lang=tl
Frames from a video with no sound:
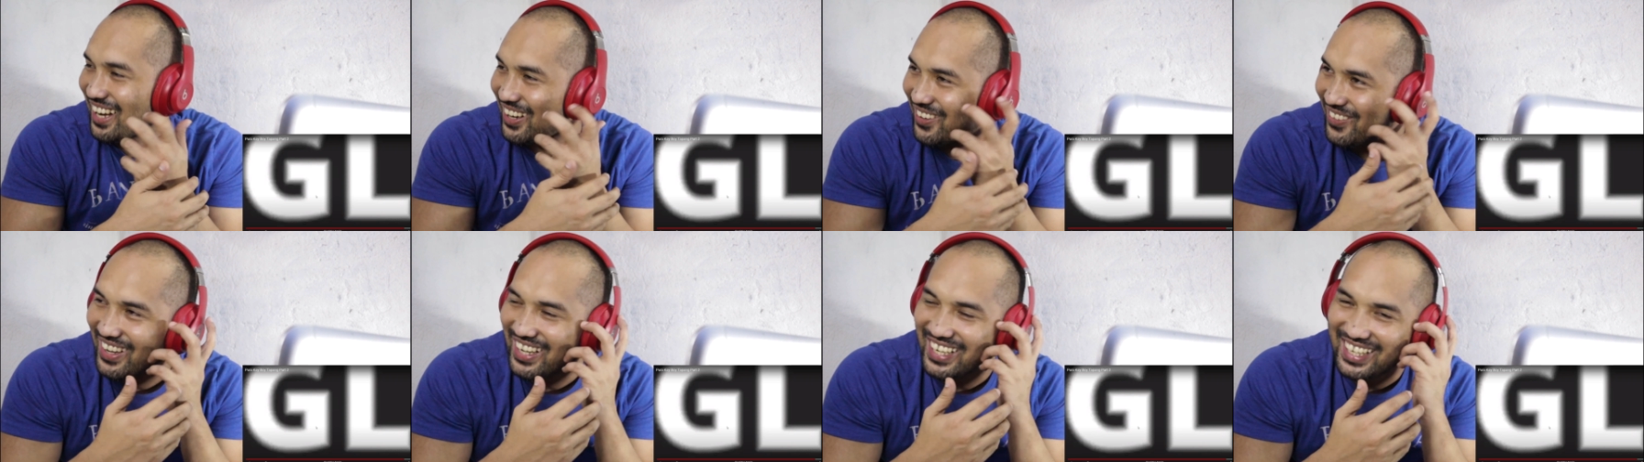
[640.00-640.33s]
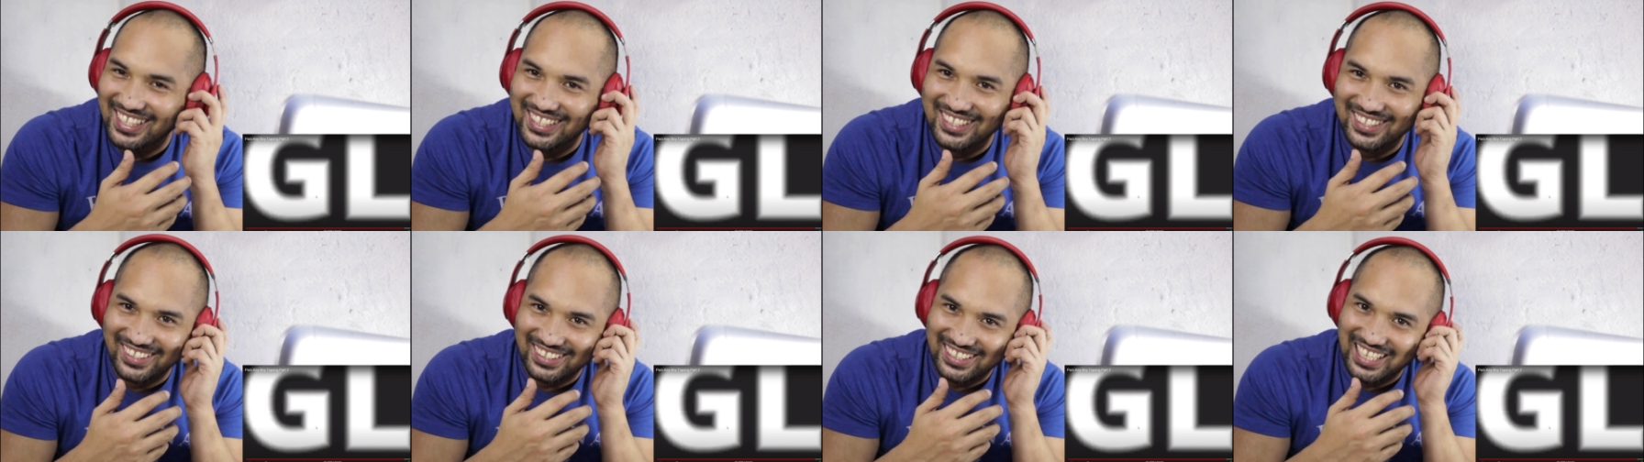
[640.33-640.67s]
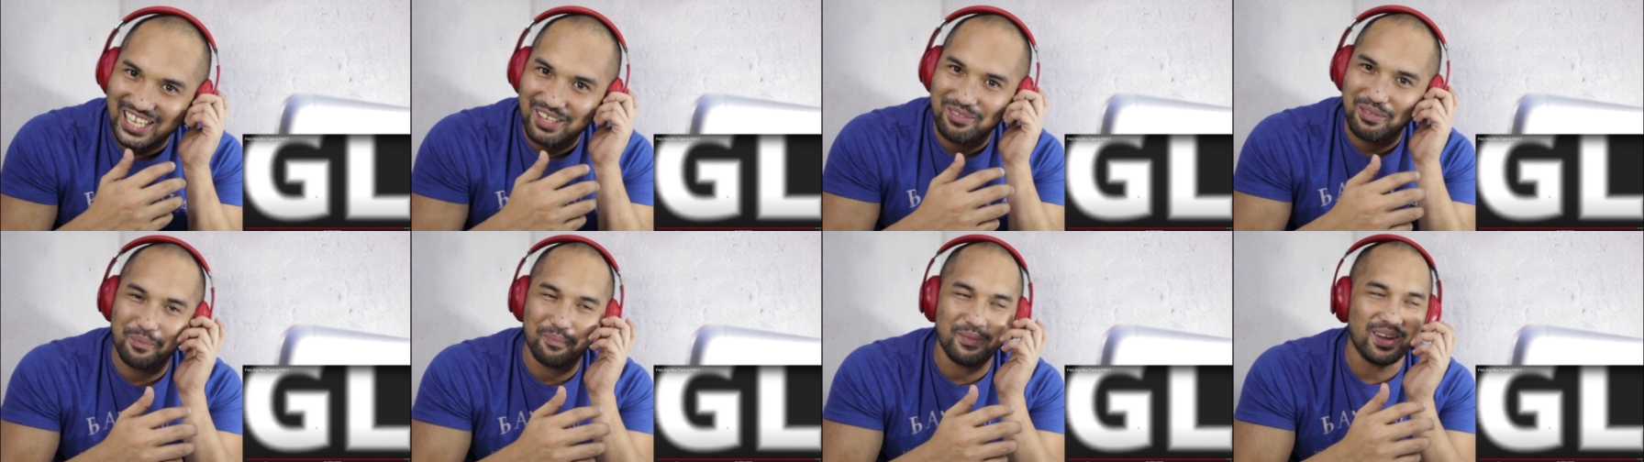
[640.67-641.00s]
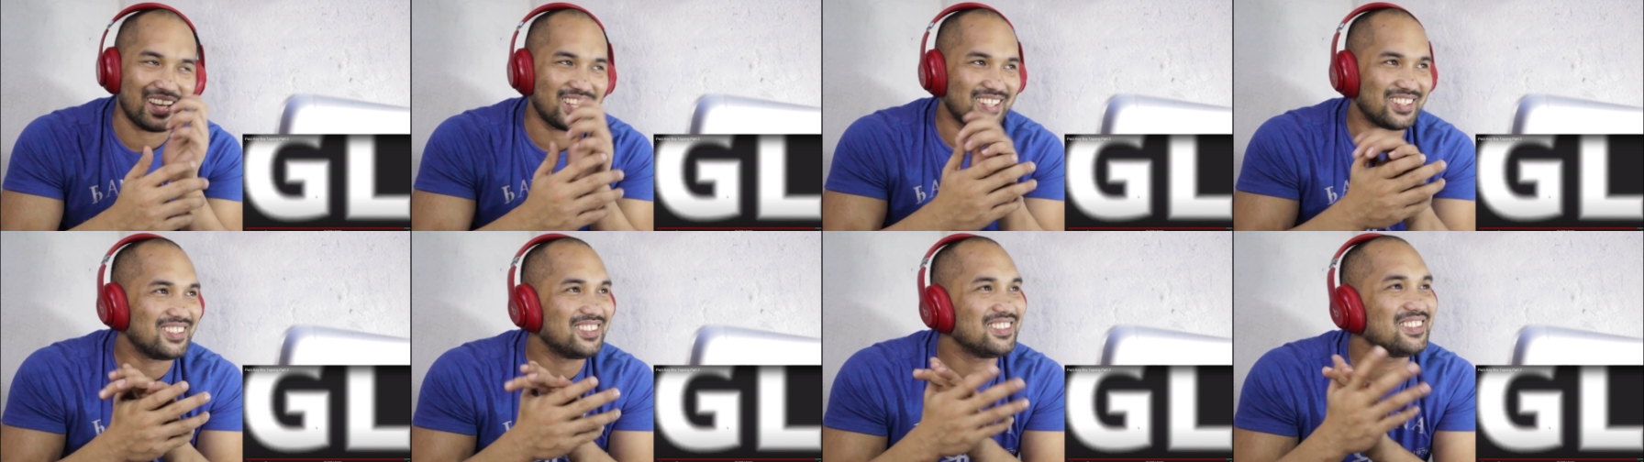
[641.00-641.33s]
Tawa ng Diyos, kahit pa
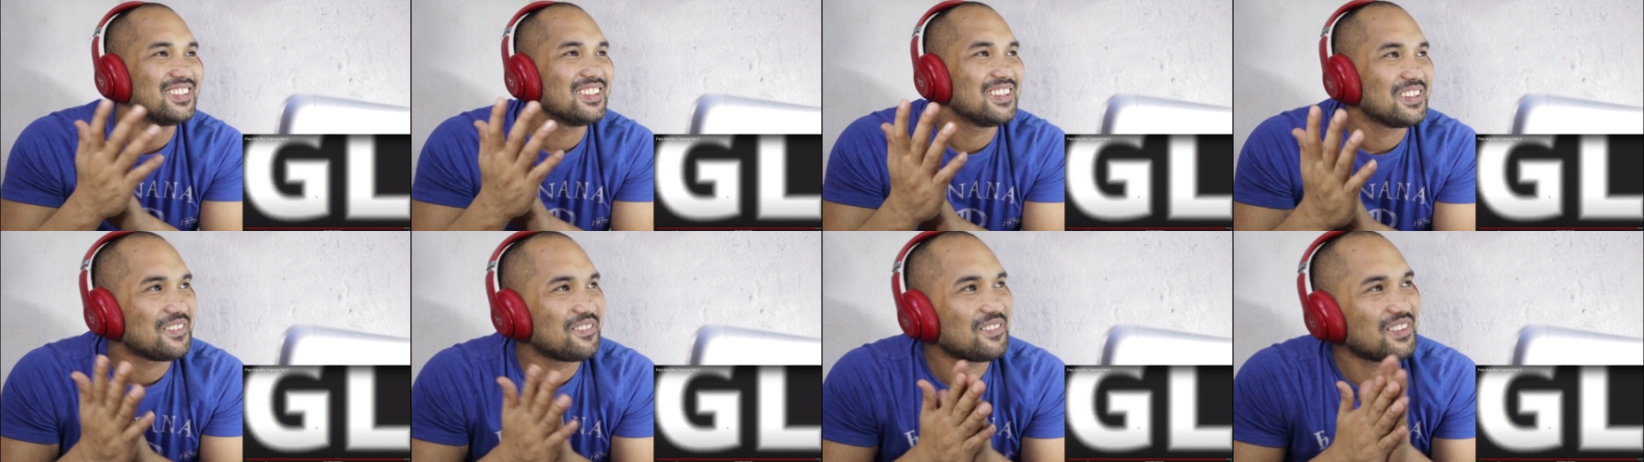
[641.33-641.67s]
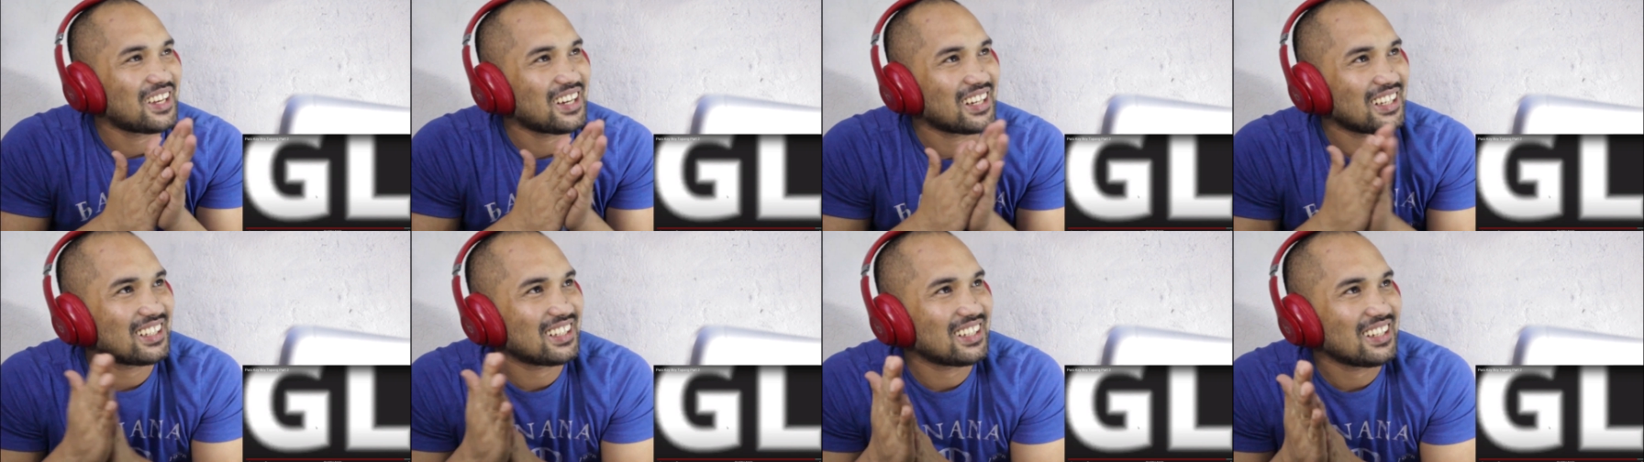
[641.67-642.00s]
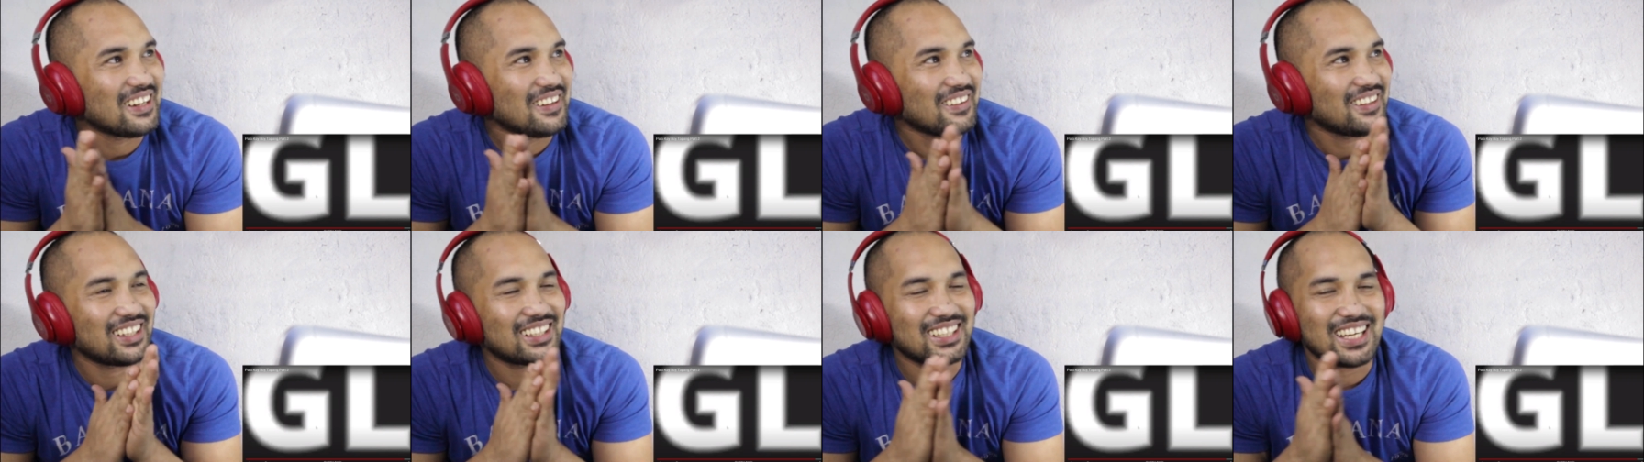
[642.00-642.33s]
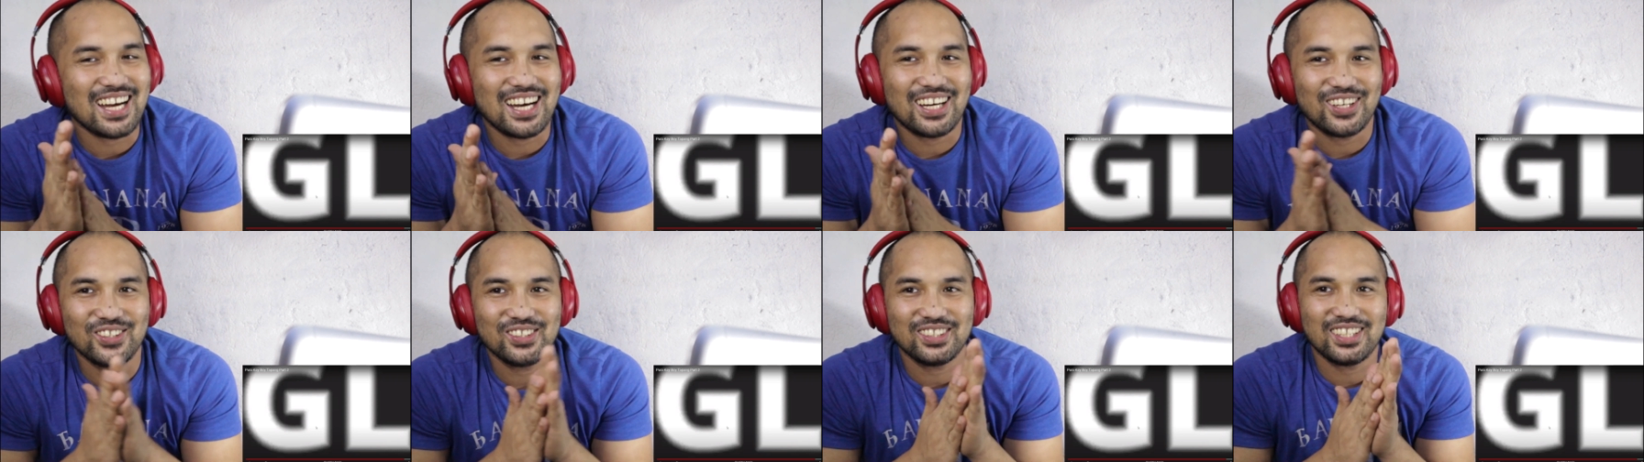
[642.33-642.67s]
paano. Mag,
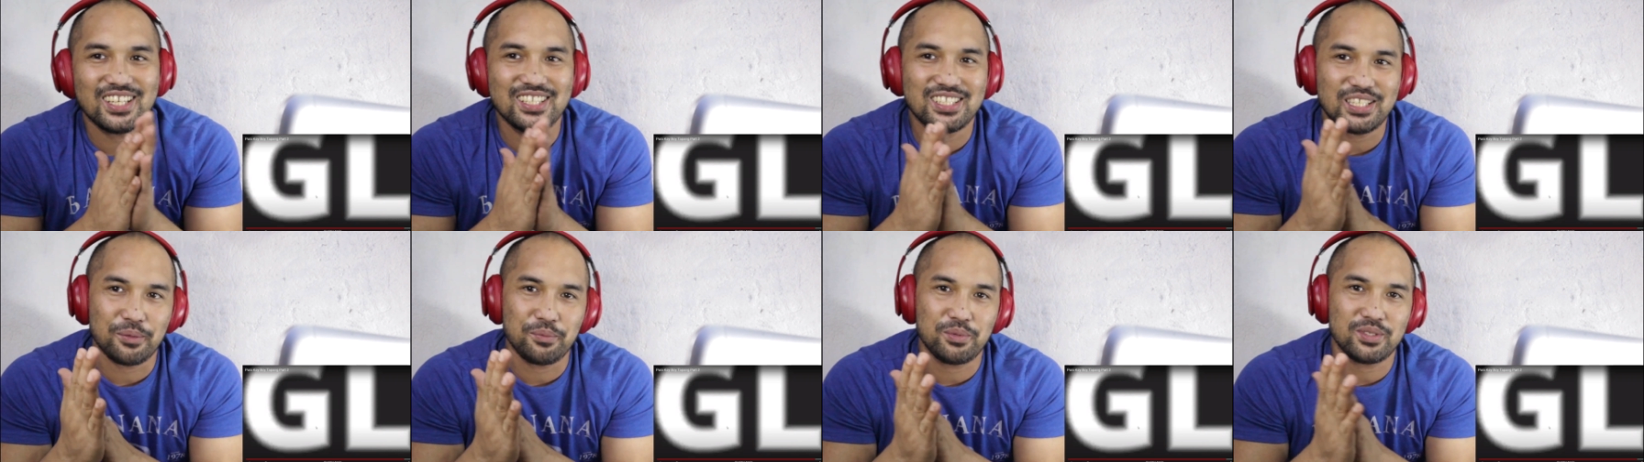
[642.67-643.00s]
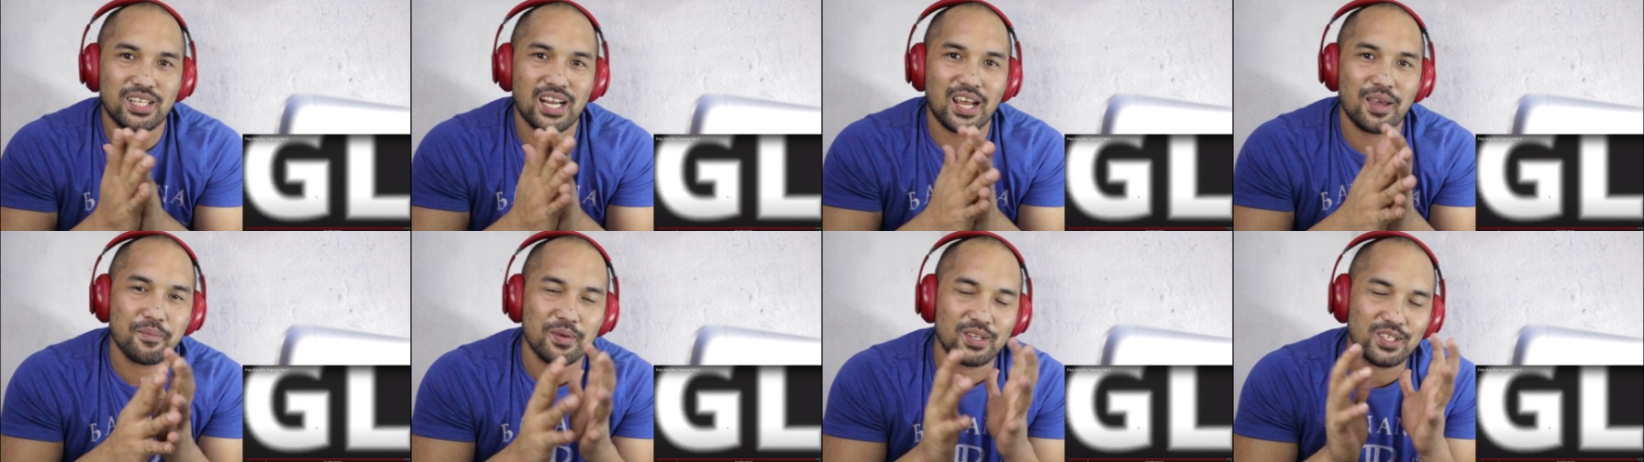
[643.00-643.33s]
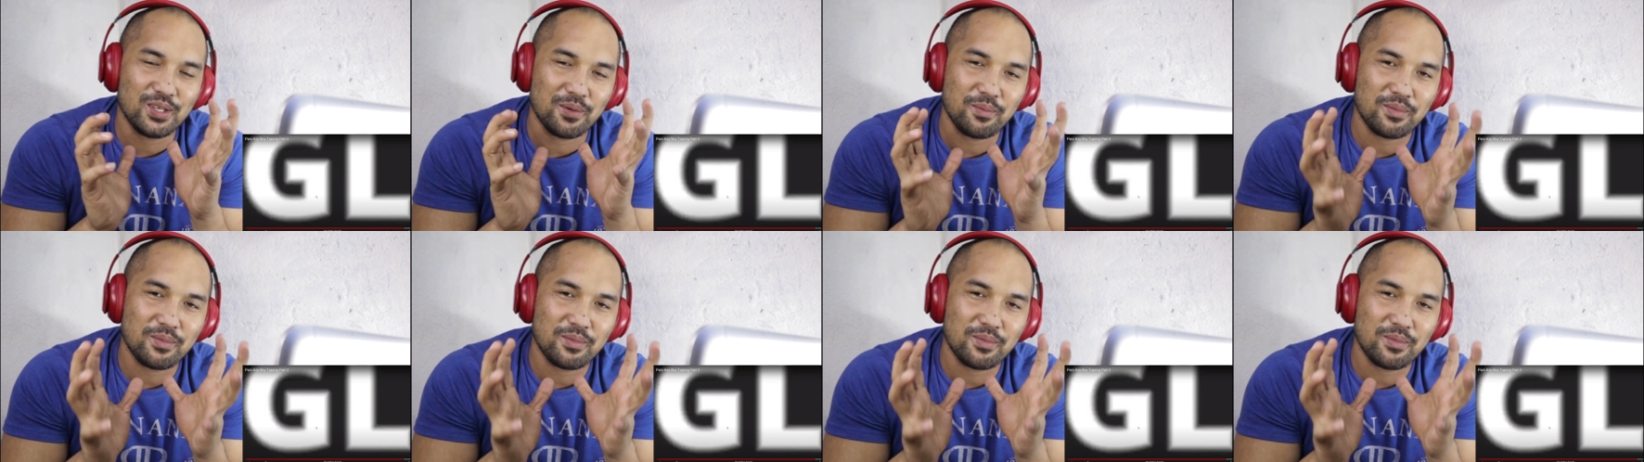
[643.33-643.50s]
nagkakaroon tayo subscribers.